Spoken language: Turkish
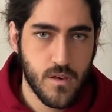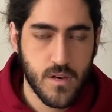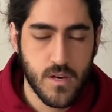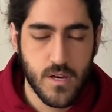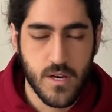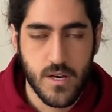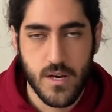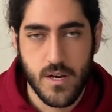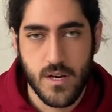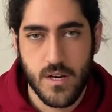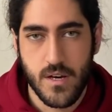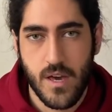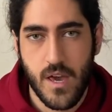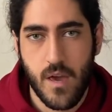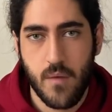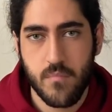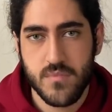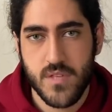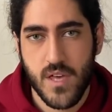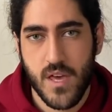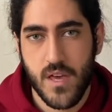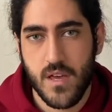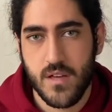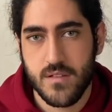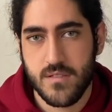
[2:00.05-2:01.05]
Ee, hem
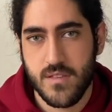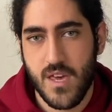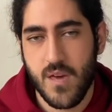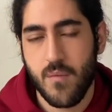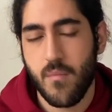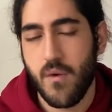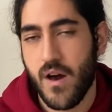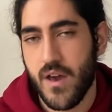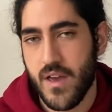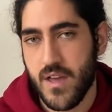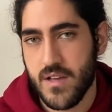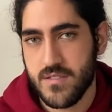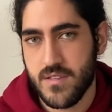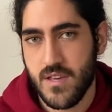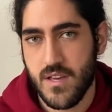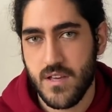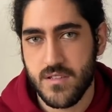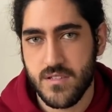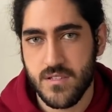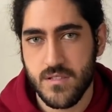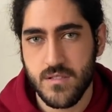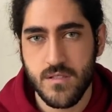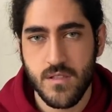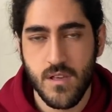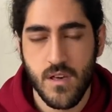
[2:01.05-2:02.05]
TYT hem AYT
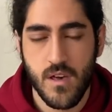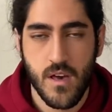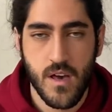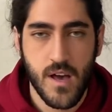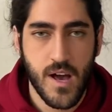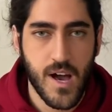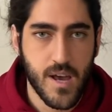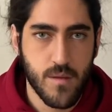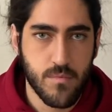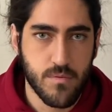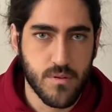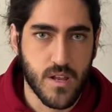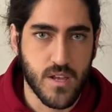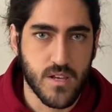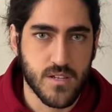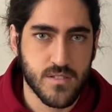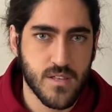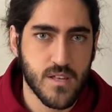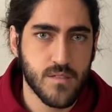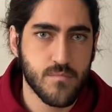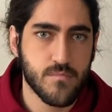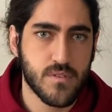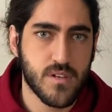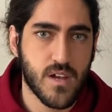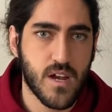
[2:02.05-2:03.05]
için her
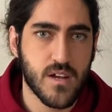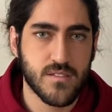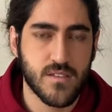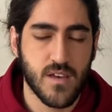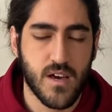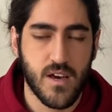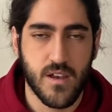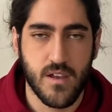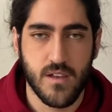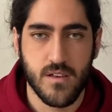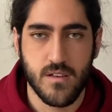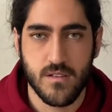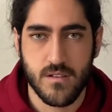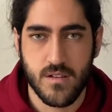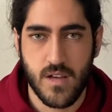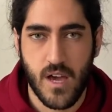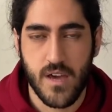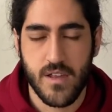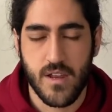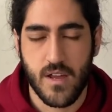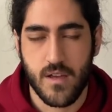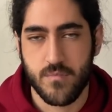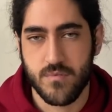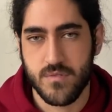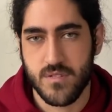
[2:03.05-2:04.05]
branştan birer tane
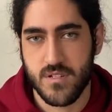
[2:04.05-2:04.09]
kaynak